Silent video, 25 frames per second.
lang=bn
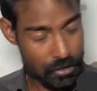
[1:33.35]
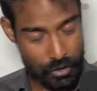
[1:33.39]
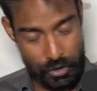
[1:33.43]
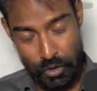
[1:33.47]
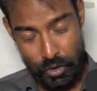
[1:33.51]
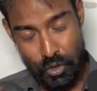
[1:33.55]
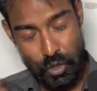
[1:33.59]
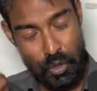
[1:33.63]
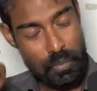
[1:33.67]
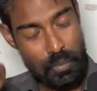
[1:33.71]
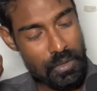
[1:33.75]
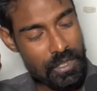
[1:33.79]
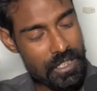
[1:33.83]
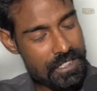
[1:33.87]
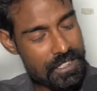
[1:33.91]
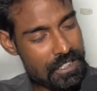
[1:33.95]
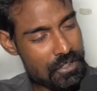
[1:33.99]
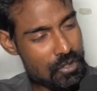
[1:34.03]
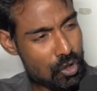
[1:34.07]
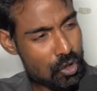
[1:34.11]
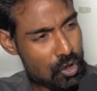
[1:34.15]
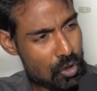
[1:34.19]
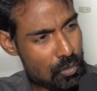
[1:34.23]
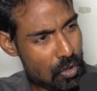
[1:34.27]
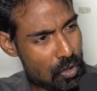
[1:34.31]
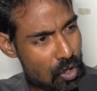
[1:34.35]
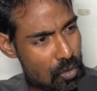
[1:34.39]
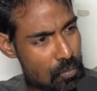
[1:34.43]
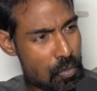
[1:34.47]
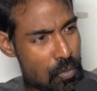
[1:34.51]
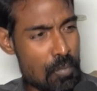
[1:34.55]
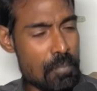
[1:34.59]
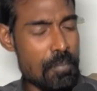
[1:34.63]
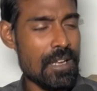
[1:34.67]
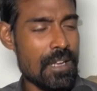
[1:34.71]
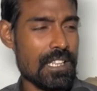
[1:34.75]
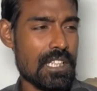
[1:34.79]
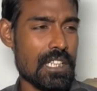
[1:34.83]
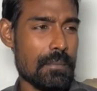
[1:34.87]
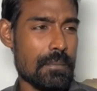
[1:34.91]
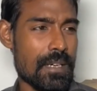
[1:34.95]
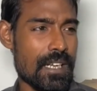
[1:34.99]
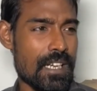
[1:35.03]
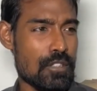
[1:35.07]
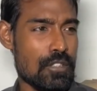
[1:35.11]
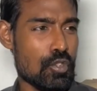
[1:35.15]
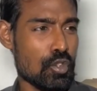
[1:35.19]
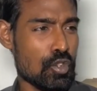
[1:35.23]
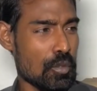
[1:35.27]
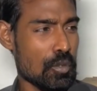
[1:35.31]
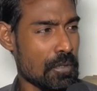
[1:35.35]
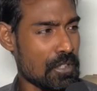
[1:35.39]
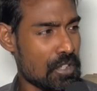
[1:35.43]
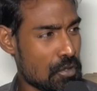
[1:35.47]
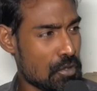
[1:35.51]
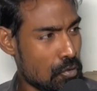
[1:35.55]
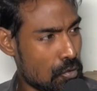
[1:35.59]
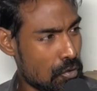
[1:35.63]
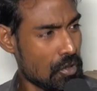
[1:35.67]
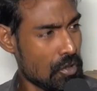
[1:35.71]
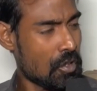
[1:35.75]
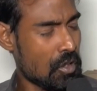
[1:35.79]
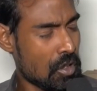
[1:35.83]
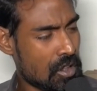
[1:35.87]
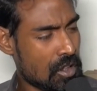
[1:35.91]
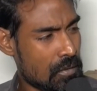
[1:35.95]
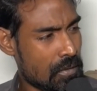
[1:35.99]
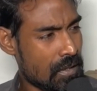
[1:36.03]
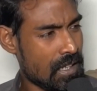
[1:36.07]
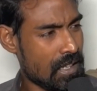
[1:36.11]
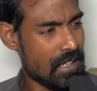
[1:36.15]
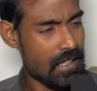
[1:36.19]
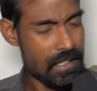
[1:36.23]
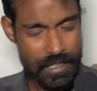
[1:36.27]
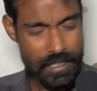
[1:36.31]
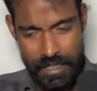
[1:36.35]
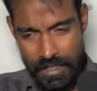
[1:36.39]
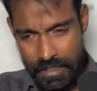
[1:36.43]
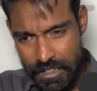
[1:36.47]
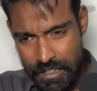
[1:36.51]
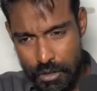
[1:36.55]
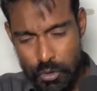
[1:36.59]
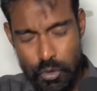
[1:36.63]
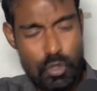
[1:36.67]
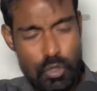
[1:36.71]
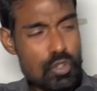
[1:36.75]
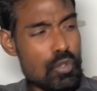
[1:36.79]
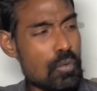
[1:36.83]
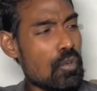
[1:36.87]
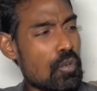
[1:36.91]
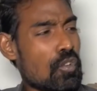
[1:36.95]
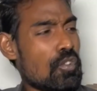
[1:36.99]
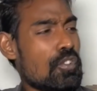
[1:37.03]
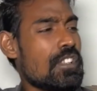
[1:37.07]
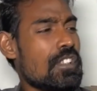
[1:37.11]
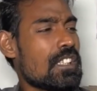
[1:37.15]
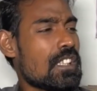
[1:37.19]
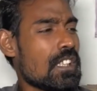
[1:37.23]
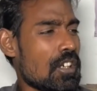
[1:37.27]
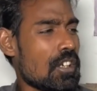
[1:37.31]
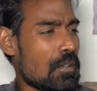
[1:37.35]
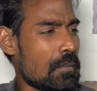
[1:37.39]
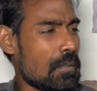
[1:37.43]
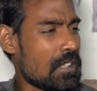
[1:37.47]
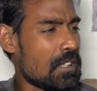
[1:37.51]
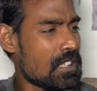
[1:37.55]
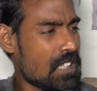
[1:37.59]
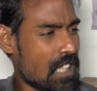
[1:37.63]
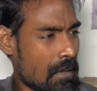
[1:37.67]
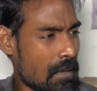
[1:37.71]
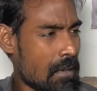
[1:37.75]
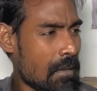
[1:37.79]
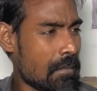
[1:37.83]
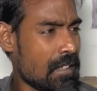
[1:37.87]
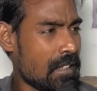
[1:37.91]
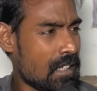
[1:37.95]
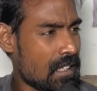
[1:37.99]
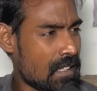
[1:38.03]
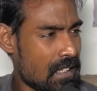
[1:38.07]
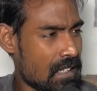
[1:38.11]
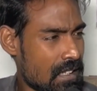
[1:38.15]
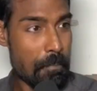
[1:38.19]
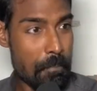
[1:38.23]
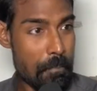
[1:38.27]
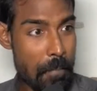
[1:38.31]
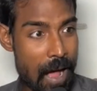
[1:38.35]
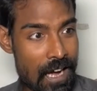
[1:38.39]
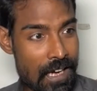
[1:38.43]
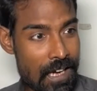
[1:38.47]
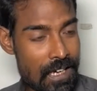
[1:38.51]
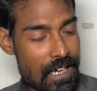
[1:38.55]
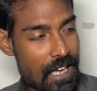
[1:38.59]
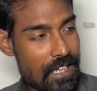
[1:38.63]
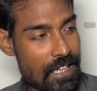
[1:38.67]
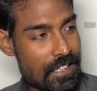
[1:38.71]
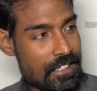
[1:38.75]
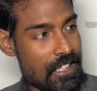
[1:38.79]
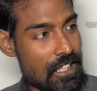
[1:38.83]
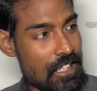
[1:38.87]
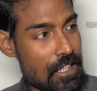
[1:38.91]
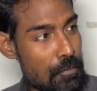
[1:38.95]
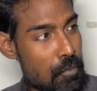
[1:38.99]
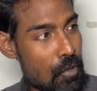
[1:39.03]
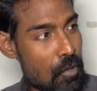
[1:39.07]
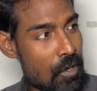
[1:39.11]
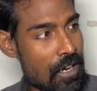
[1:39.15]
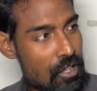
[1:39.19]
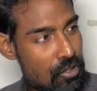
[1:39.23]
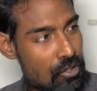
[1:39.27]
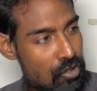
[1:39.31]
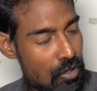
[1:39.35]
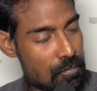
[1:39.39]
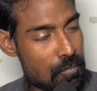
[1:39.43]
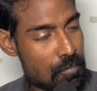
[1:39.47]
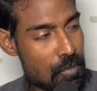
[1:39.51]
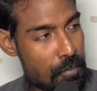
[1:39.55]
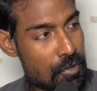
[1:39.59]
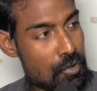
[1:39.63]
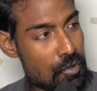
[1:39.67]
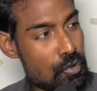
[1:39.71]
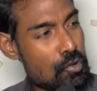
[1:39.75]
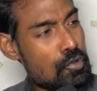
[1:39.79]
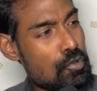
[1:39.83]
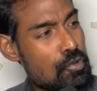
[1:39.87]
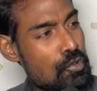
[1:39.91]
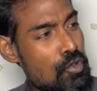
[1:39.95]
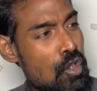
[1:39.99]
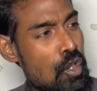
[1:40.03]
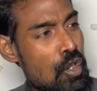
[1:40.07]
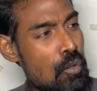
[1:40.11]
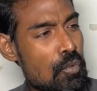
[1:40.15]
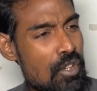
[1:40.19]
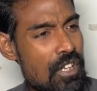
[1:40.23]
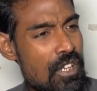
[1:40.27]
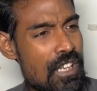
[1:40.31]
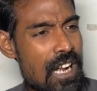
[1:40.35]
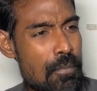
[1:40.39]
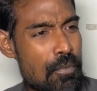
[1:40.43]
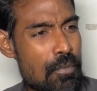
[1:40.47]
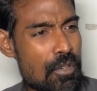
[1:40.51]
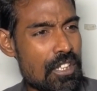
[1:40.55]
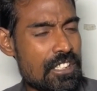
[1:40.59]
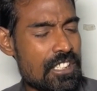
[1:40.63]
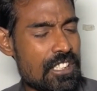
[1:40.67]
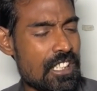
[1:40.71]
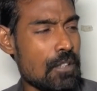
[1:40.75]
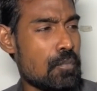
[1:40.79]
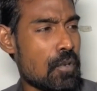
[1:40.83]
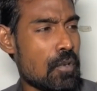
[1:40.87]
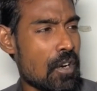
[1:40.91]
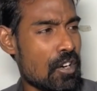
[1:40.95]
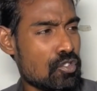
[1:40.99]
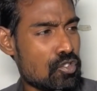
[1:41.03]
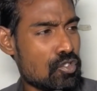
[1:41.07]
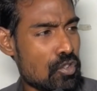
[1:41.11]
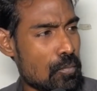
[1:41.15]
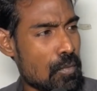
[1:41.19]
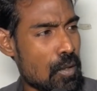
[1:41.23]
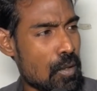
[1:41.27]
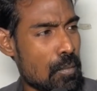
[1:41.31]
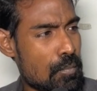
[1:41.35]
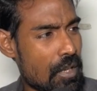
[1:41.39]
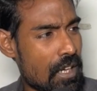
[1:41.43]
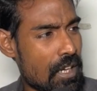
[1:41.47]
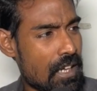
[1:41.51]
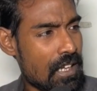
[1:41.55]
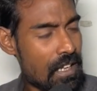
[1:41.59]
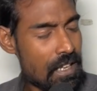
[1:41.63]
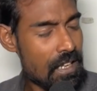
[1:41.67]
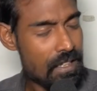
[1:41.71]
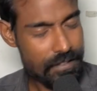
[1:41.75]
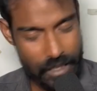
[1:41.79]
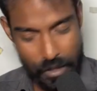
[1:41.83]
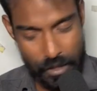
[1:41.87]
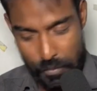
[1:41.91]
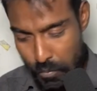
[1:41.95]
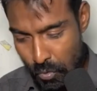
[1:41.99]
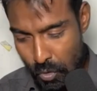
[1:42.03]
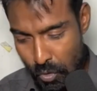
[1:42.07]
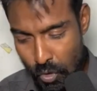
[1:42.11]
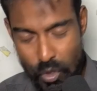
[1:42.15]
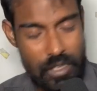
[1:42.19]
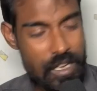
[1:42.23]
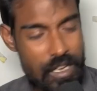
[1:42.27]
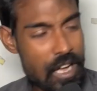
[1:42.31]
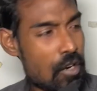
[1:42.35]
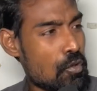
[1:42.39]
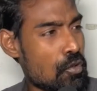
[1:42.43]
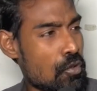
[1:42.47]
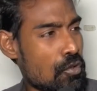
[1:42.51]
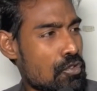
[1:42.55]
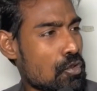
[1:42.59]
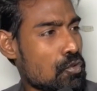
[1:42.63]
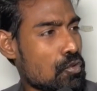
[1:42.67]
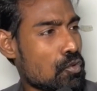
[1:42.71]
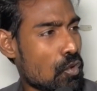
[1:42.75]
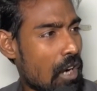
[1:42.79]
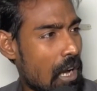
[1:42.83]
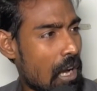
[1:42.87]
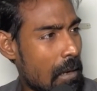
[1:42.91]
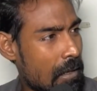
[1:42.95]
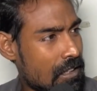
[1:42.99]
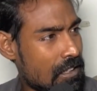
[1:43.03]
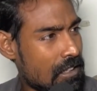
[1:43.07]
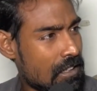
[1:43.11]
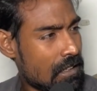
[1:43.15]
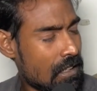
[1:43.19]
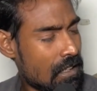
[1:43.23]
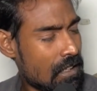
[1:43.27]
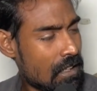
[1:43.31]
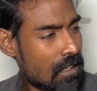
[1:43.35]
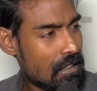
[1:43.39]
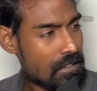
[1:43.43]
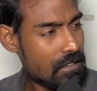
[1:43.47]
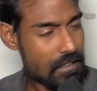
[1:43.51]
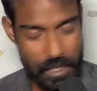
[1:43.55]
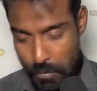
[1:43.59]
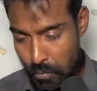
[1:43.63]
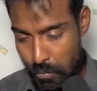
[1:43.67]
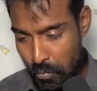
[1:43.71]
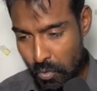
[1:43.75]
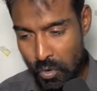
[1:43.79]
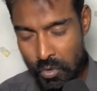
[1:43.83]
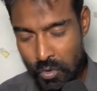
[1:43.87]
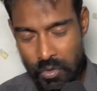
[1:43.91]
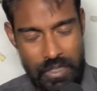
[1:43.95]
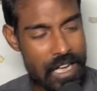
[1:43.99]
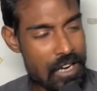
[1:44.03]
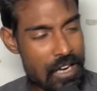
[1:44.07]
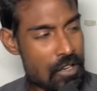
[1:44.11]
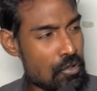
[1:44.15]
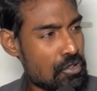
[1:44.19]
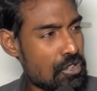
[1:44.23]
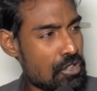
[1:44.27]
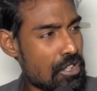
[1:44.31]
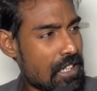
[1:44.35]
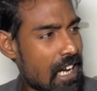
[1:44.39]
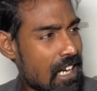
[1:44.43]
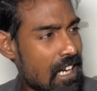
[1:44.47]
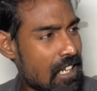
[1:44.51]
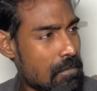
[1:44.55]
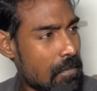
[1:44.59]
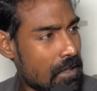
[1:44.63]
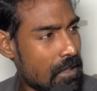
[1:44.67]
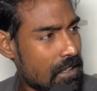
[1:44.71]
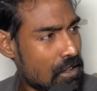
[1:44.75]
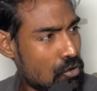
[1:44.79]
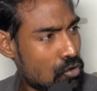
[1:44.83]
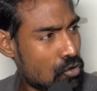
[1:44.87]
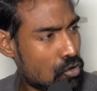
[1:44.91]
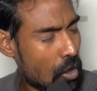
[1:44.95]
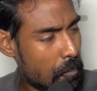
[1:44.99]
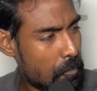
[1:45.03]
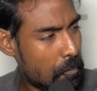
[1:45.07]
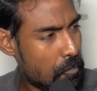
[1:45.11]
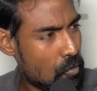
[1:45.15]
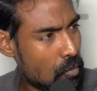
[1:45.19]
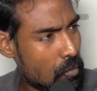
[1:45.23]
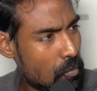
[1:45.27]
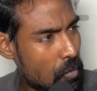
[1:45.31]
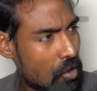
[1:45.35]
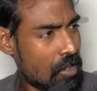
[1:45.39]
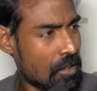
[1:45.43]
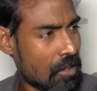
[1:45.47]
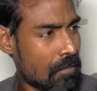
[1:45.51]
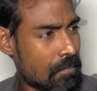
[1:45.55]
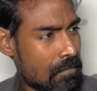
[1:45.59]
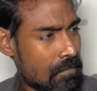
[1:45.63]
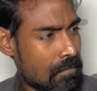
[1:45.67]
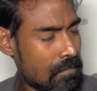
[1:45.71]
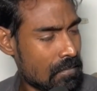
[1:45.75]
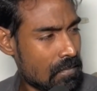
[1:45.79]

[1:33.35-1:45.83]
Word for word: তৃণমূলে যে যত বড় বোম মারতে পারে যত বেশি চুরি করতে পারে সে তত বড় নিতে হবে স্বাভাবিক এতে বাংলায় শিল্প আনা সম্ভব কিন্তু তৃণমূলের আমলে শিল্প আনা সম্ভব নয় তার মূল কারণ হচ্ছে তোলাবাজি তার মূল কারণ হচ্ছে কাটমানি টপ টু বটম